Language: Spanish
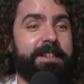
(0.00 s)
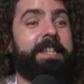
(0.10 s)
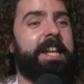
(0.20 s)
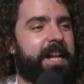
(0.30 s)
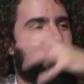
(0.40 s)

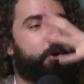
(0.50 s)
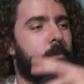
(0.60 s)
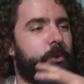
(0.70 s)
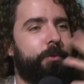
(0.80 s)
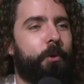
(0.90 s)
tiene que haber
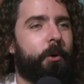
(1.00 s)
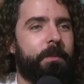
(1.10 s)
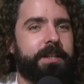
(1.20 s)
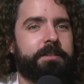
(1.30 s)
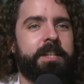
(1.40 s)
como un dibujo
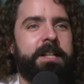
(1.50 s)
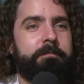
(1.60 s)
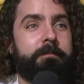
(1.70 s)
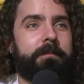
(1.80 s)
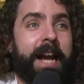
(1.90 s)
más
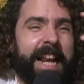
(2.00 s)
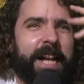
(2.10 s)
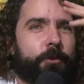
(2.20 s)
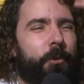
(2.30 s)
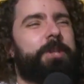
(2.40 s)

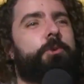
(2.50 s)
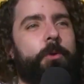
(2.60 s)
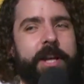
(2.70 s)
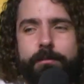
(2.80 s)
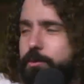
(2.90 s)
caricaturesco,
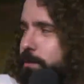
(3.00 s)
digamos,